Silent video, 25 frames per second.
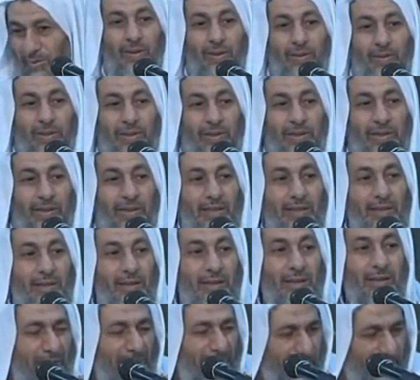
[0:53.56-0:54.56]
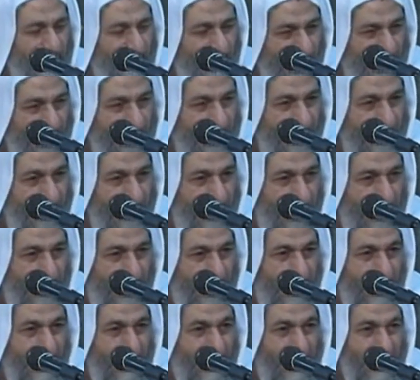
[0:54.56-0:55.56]
ومثل كما يقسم
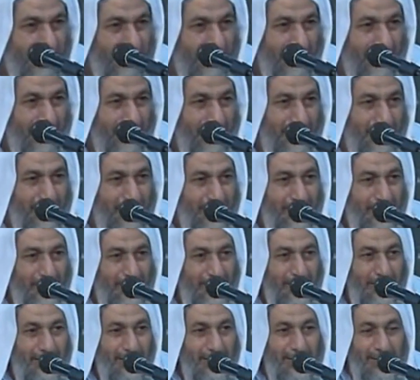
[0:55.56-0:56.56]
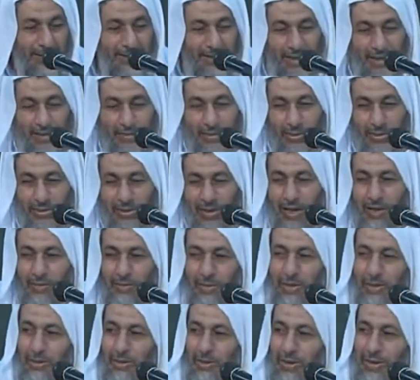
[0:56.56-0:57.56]
طبعا كتابه
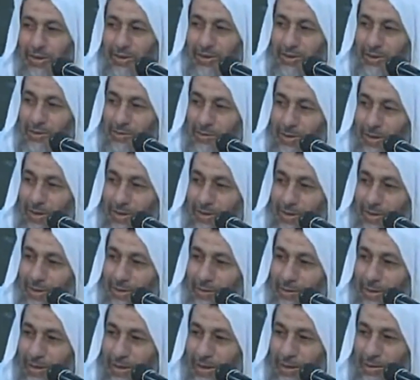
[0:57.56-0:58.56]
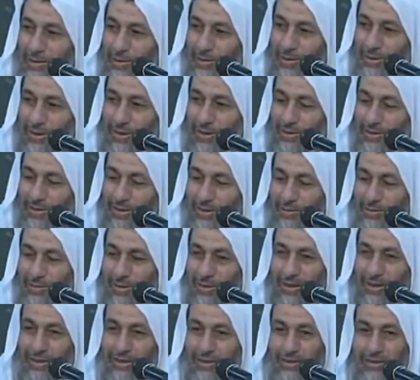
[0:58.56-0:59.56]
دوما يقسم تقسيمات
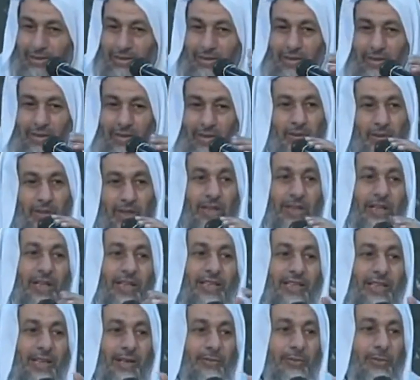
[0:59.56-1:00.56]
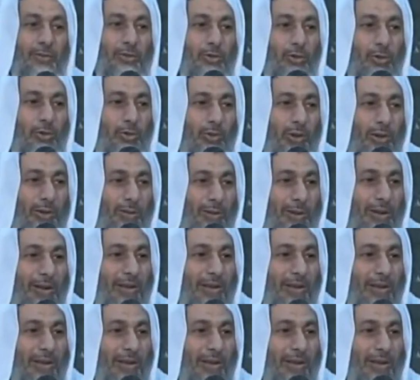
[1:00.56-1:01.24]
وتقسيمات درجات الفتوة